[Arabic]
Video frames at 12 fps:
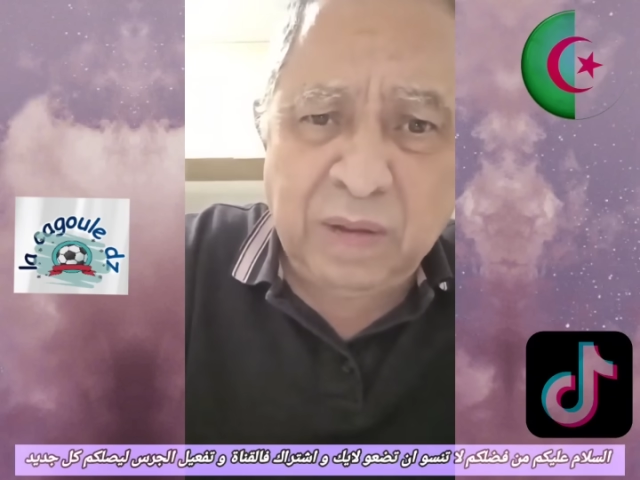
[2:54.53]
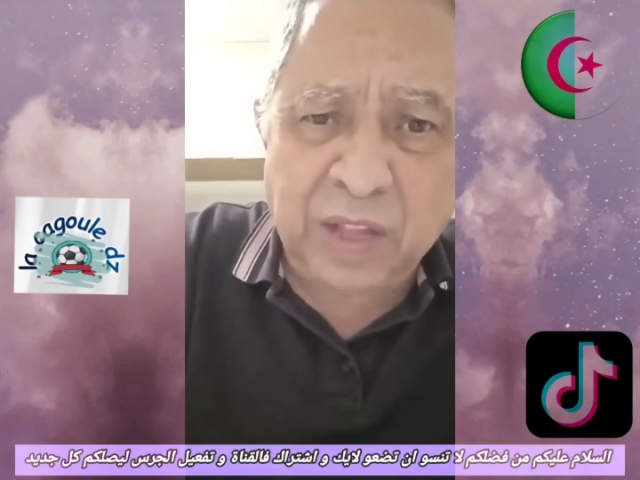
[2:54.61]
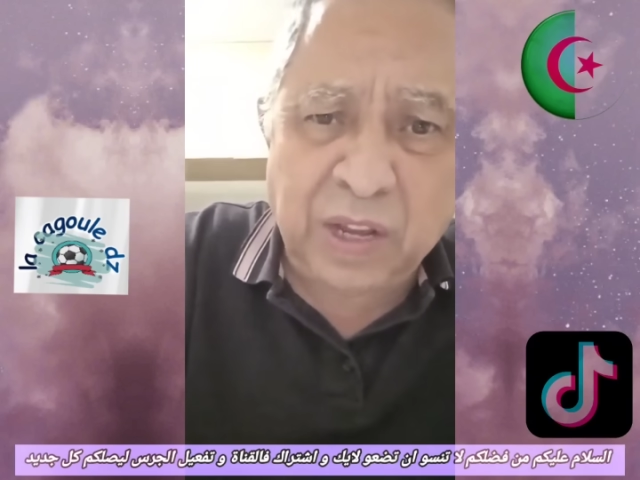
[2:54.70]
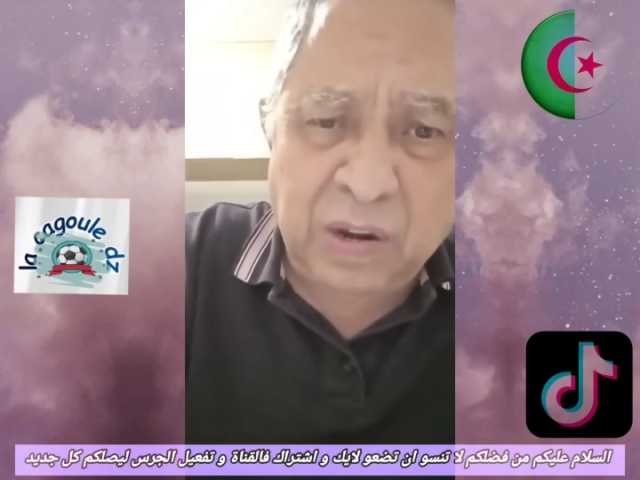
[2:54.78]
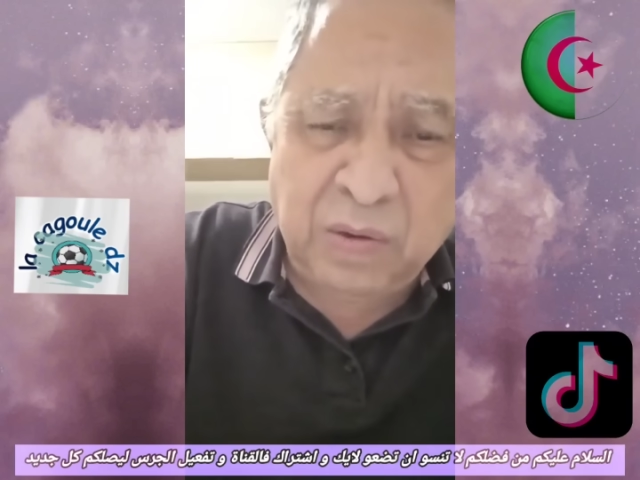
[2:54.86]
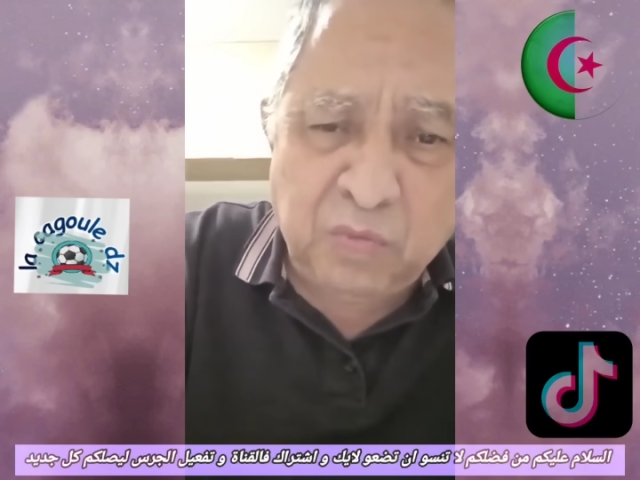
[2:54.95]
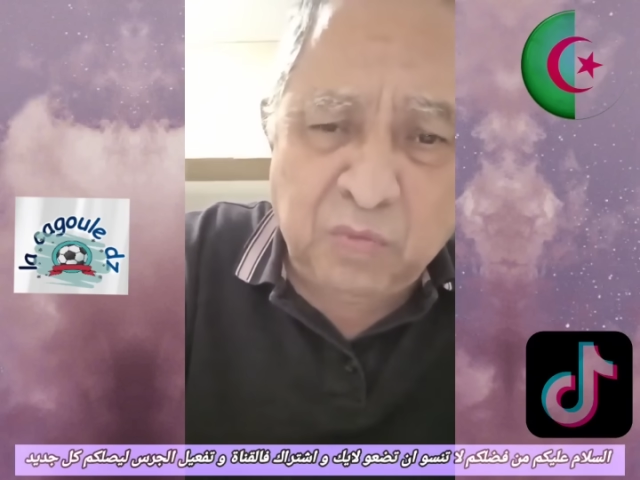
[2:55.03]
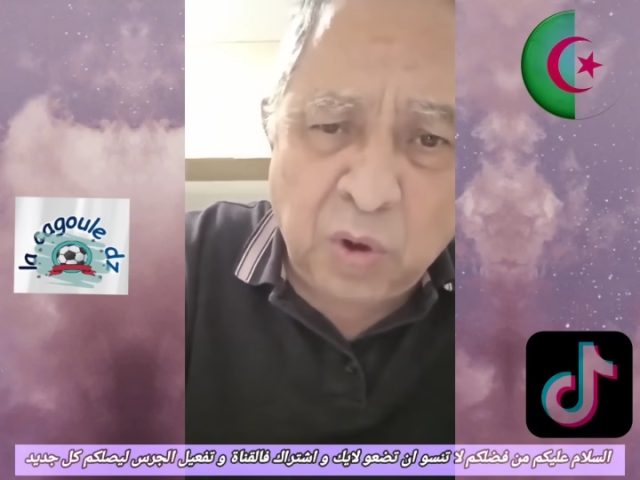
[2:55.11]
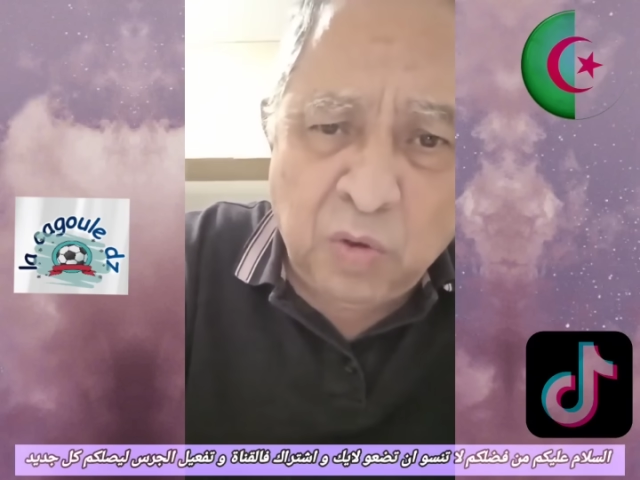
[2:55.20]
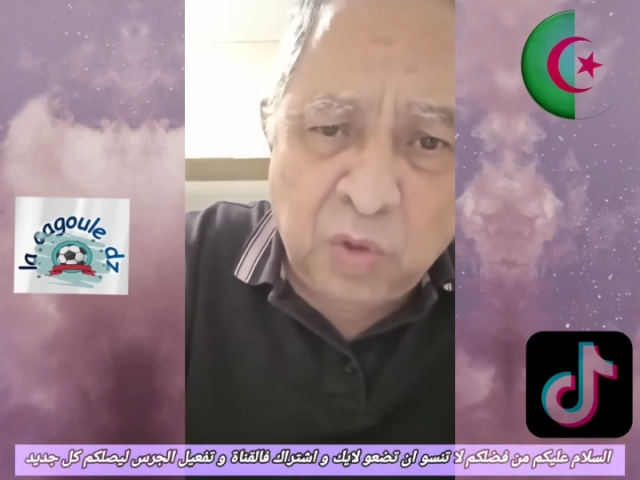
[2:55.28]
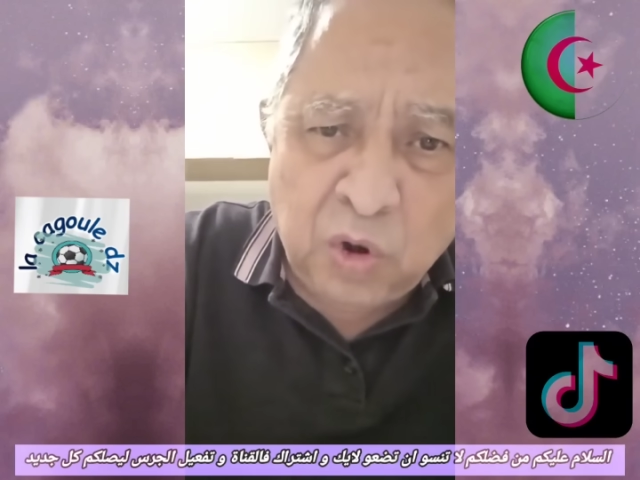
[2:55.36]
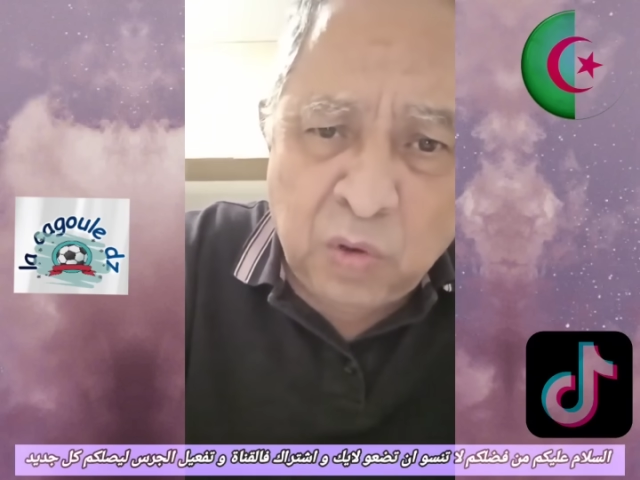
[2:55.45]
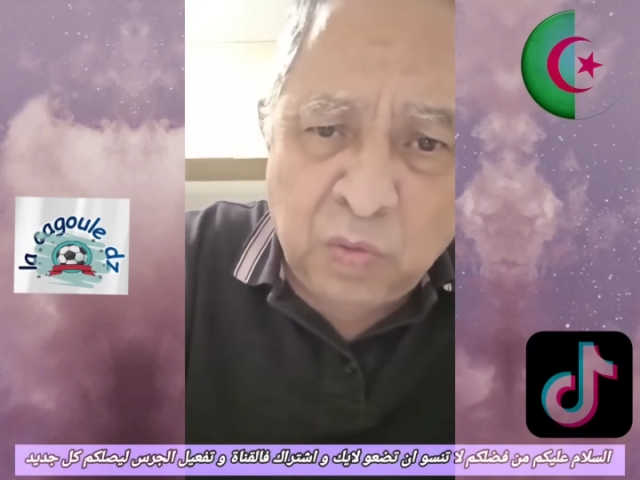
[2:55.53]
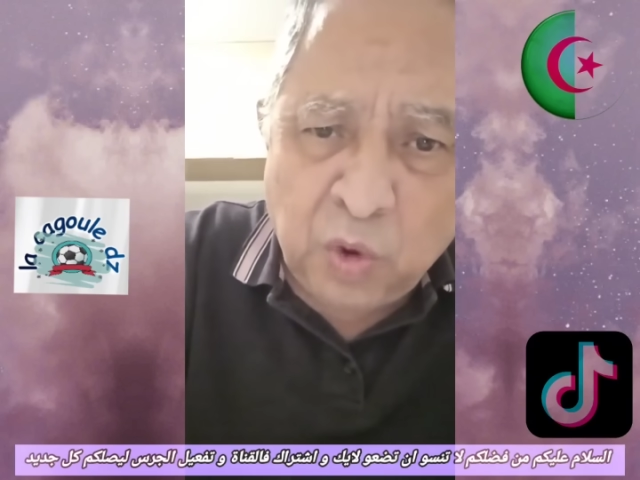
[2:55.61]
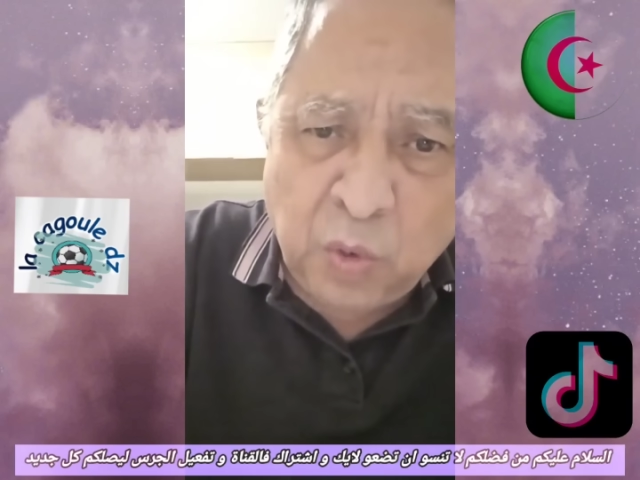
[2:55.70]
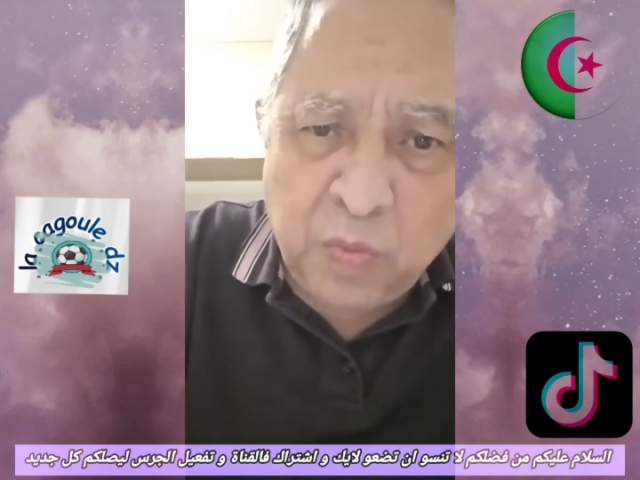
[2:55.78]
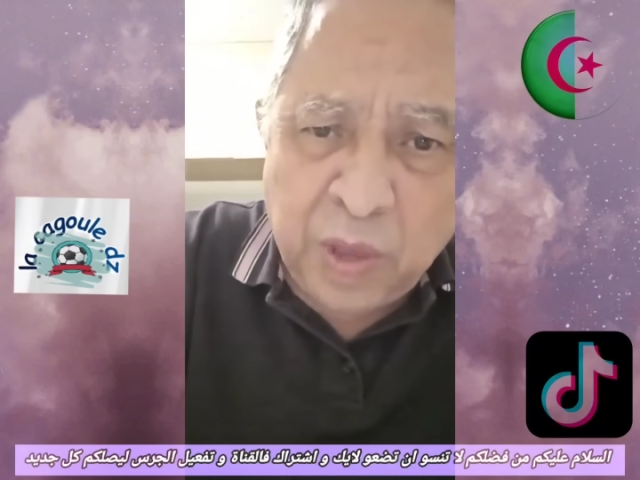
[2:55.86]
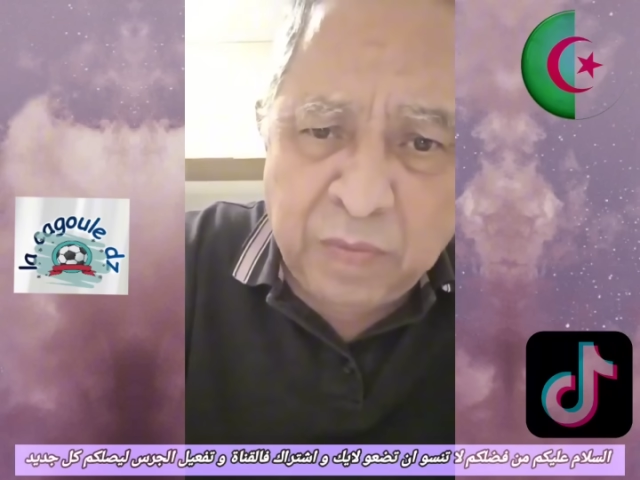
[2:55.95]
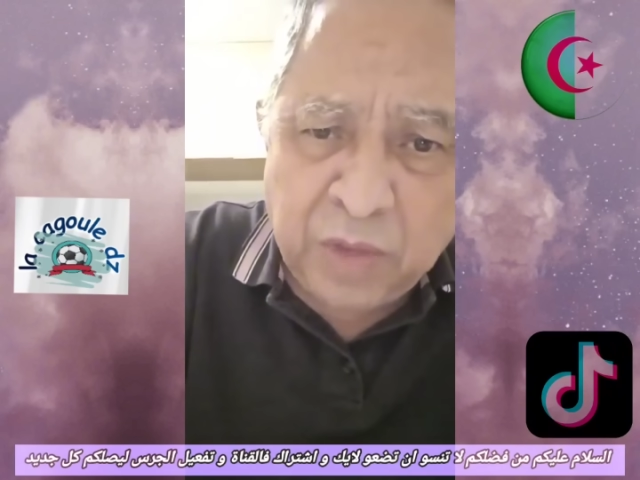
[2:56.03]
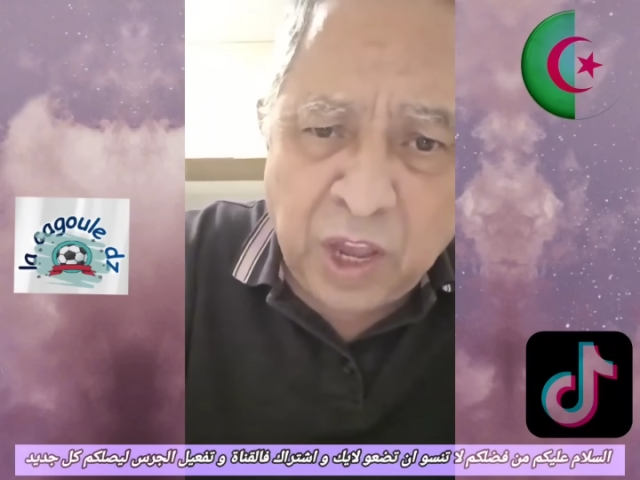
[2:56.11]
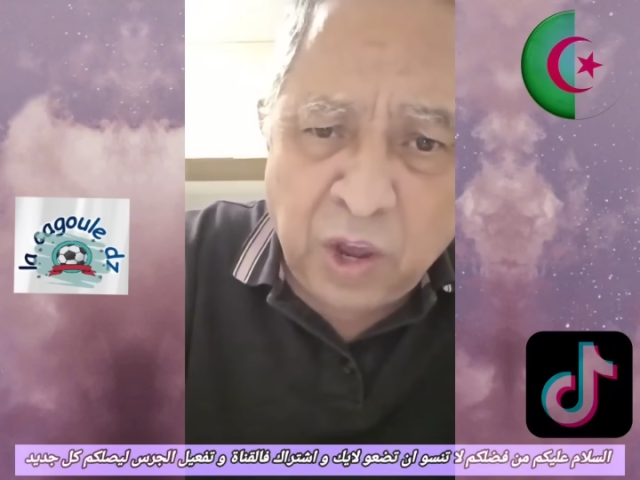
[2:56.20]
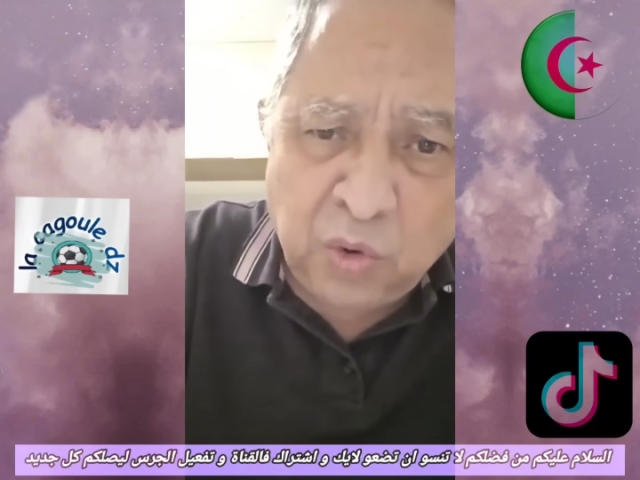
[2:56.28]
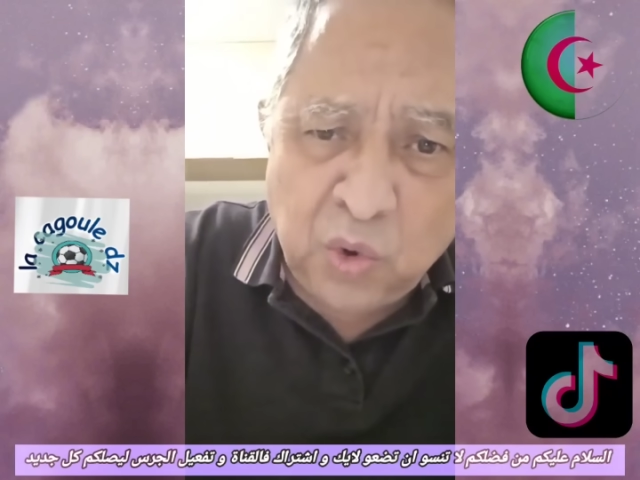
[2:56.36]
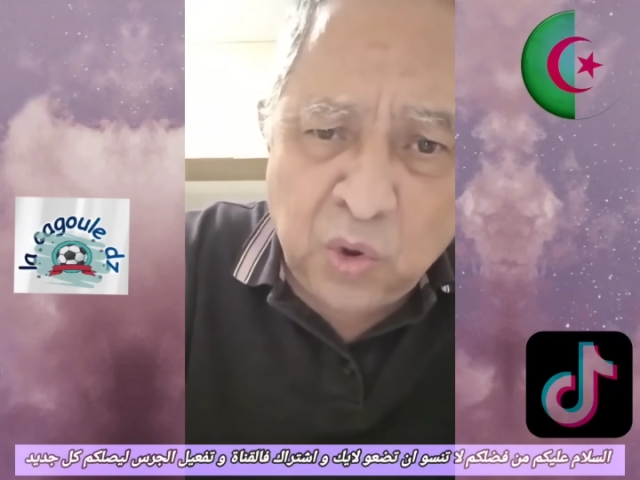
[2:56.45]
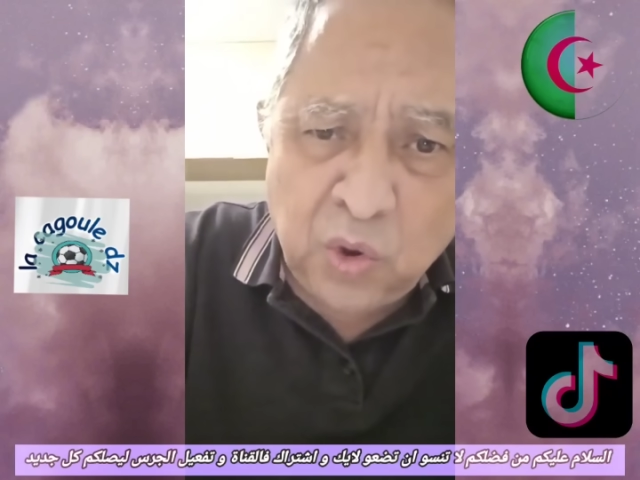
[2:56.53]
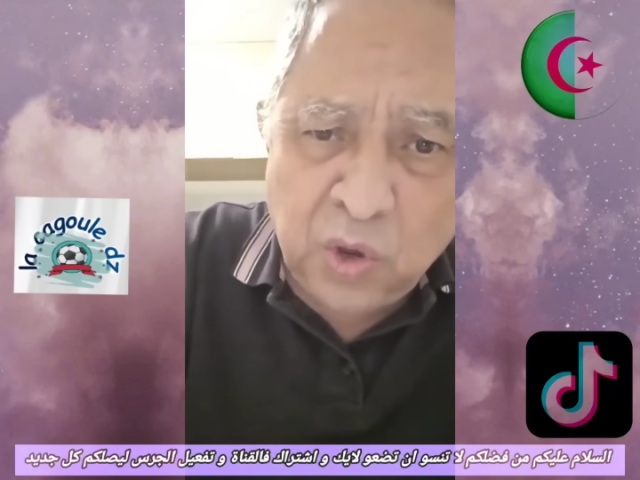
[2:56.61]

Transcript: خاطر المربيه نتاعو